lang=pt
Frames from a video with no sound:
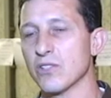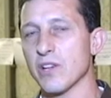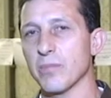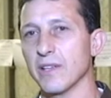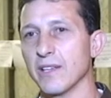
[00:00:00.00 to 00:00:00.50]

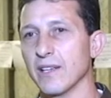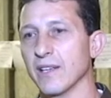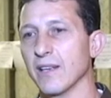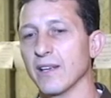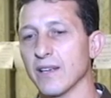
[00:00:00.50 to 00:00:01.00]

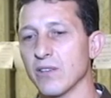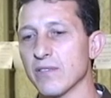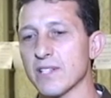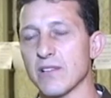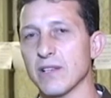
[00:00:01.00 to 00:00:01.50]
GPD,
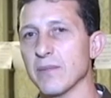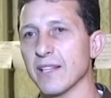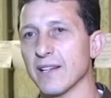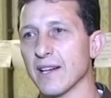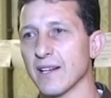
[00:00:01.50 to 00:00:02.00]
conversão
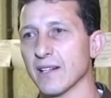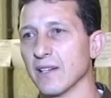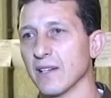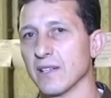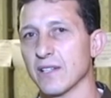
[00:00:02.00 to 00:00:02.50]
alimentar,
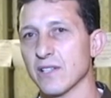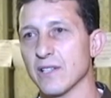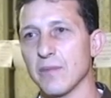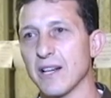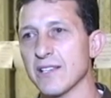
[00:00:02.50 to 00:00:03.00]
e a
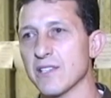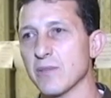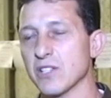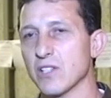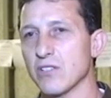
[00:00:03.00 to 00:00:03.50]
gente trabalha em
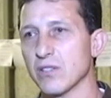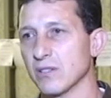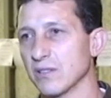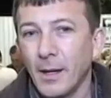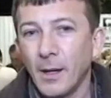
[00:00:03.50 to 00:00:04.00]
cima disso.
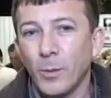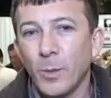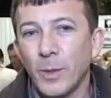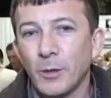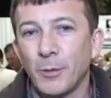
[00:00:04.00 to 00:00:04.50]
É um
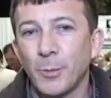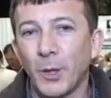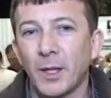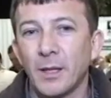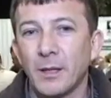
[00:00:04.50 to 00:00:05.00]
momento
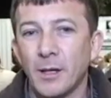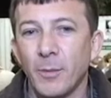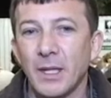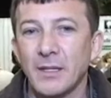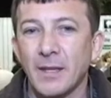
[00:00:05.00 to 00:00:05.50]
importante
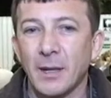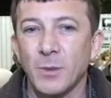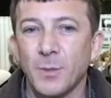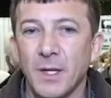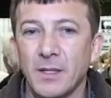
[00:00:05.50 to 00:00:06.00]
realmente
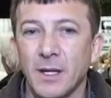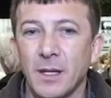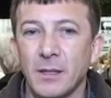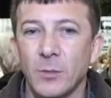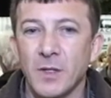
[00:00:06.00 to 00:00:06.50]
estarmos
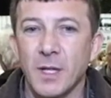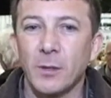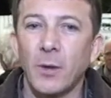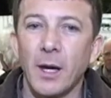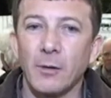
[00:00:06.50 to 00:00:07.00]
presentes,
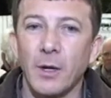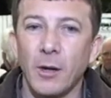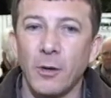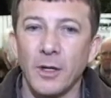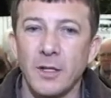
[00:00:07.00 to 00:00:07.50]
mostrando o
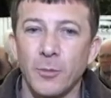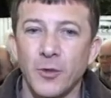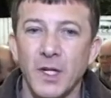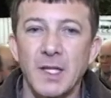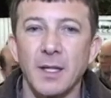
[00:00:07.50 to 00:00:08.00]
agronegócio, a
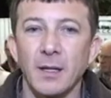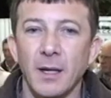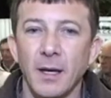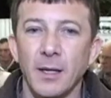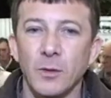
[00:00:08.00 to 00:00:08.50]
pujança que
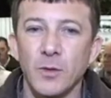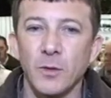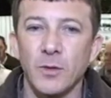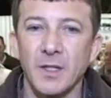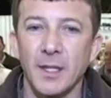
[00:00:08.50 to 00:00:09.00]
tem aqui no
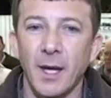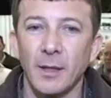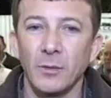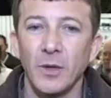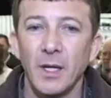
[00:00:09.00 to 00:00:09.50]
sul do
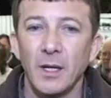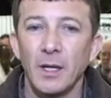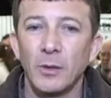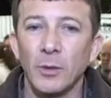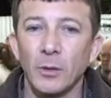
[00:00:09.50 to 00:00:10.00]
estado,
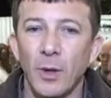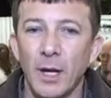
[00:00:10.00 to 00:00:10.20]
em todo o